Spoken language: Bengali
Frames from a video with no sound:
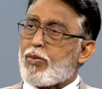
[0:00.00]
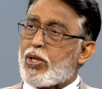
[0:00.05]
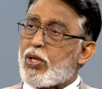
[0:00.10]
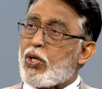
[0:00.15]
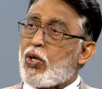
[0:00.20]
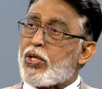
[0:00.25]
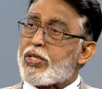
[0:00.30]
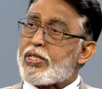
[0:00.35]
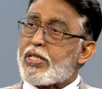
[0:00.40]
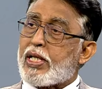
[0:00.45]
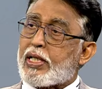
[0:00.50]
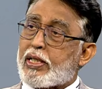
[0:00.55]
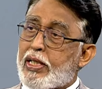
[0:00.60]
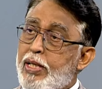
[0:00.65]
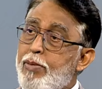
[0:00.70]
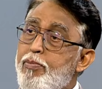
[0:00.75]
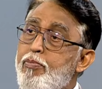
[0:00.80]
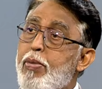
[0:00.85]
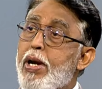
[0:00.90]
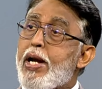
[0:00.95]
মনে হয় যে একটা
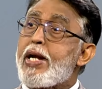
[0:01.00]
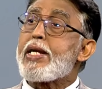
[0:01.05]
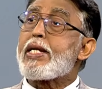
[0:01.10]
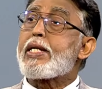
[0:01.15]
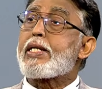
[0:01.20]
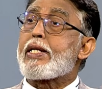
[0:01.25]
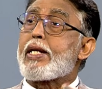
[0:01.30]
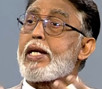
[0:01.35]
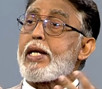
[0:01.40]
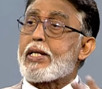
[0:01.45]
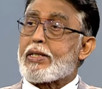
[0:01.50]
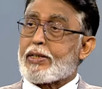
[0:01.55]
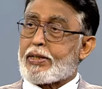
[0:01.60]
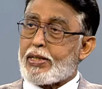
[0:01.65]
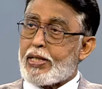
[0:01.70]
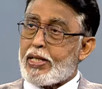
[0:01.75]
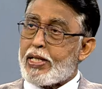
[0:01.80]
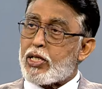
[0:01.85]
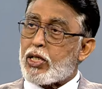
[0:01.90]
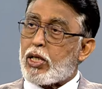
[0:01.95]
ইম্পেন্ডিং ডেথ
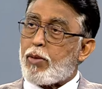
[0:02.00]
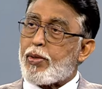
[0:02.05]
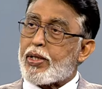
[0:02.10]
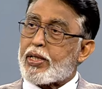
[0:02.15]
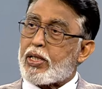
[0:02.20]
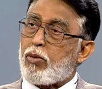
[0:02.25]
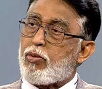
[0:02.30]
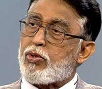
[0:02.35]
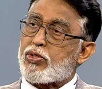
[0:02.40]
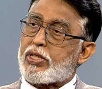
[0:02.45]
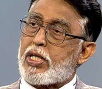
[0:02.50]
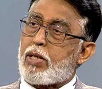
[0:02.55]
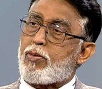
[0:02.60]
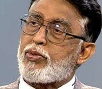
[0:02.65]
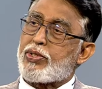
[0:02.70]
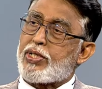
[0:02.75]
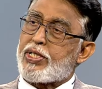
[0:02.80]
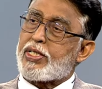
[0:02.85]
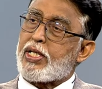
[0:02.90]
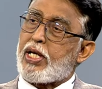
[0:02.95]
এরকম একটা অবস্থার
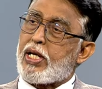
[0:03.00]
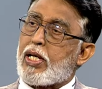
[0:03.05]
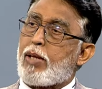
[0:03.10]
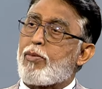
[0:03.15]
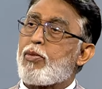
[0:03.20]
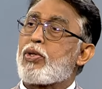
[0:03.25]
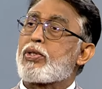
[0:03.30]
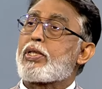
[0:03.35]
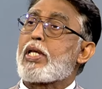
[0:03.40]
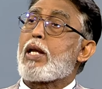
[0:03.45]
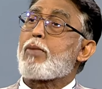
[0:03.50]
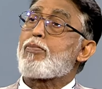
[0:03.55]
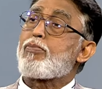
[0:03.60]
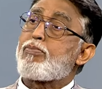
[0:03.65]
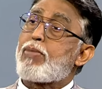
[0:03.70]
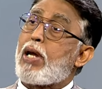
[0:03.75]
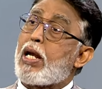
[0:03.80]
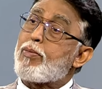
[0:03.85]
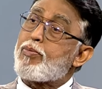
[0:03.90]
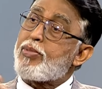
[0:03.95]
মধ্যে যায় এবং তার
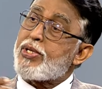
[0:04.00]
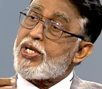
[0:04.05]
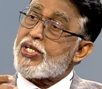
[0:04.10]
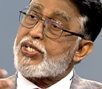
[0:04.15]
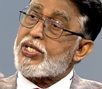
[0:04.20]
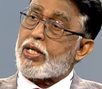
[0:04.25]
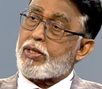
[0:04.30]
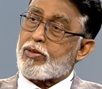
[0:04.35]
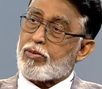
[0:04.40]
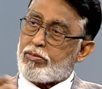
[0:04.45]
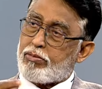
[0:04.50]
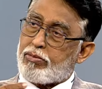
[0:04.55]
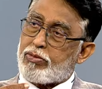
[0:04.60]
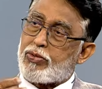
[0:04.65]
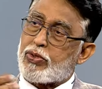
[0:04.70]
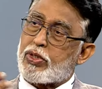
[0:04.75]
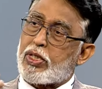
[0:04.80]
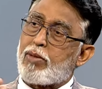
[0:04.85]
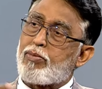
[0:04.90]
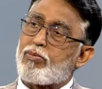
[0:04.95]
পালপিটিশন
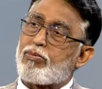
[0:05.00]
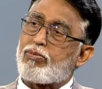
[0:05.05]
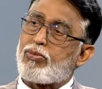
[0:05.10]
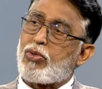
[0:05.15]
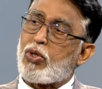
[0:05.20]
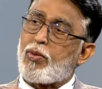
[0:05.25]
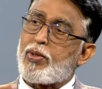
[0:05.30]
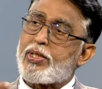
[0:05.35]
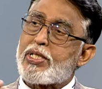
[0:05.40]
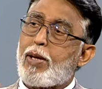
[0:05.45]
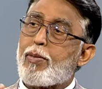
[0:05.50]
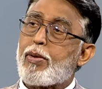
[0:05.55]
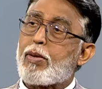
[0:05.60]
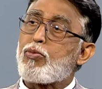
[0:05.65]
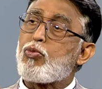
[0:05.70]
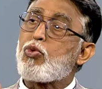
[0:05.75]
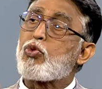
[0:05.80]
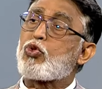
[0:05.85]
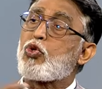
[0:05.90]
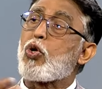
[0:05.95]
রোগী বলবে যে আমার
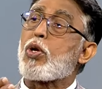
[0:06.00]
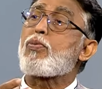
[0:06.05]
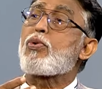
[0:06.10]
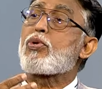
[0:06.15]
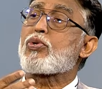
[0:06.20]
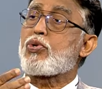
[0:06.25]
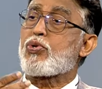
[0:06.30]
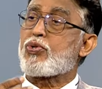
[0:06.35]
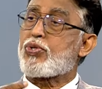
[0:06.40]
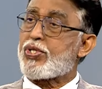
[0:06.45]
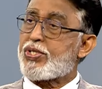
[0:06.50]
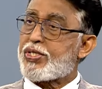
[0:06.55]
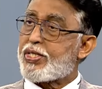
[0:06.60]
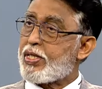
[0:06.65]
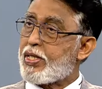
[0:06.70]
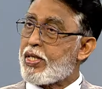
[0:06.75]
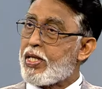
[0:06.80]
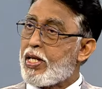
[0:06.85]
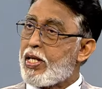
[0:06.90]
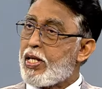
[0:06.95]
বুক দরফর করতেছে
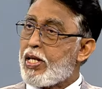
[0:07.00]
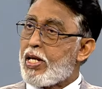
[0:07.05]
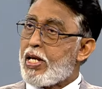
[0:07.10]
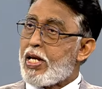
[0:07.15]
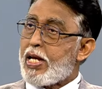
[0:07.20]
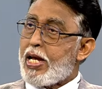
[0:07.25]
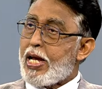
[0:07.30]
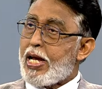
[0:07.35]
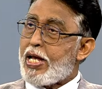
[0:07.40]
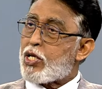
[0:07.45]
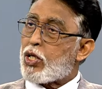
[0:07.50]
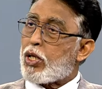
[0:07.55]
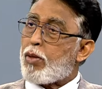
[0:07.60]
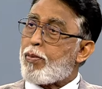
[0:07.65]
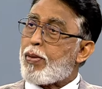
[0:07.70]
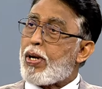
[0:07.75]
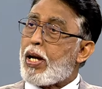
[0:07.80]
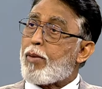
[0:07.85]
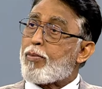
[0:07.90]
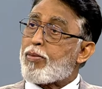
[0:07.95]
আচ্ছা, আচ্ছা। এরকম
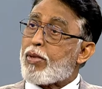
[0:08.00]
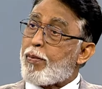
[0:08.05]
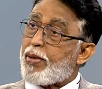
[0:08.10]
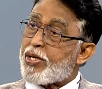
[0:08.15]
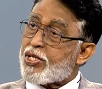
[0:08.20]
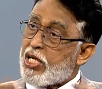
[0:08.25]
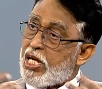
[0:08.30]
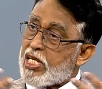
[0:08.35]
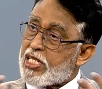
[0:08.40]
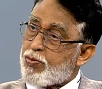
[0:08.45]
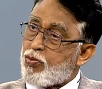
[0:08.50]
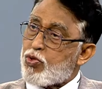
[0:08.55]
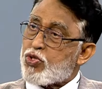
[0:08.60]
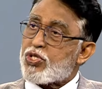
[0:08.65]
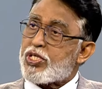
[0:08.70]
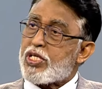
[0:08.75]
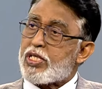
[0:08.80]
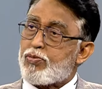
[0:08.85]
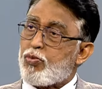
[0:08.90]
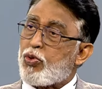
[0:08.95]
আমার শ্বাস
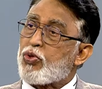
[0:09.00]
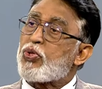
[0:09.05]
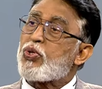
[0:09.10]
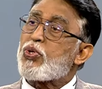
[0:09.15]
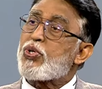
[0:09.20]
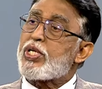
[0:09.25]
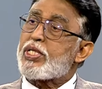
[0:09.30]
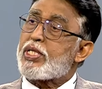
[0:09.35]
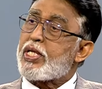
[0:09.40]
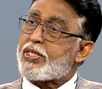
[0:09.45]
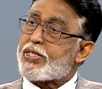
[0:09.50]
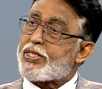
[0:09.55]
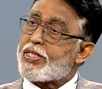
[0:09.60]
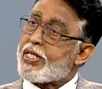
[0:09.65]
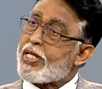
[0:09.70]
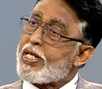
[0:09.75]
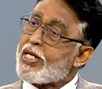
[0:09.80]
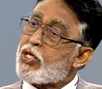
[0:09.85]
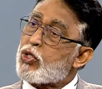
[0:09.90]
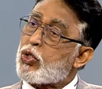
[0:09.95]
প্রশ্বাস বন্ধ হয়ে যাচ্ছে
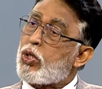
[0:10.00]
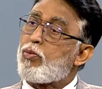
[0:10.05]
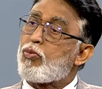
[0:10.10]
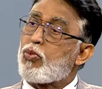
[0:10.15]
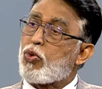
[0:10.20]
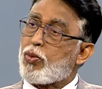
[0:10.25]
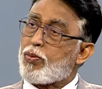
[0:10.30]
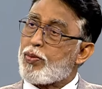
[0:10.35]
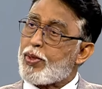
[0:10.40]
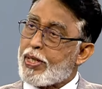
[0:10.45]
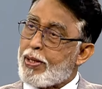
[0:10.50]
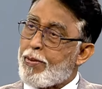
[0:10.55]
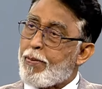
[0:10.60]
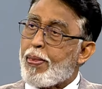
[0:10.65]
এরকম বলবে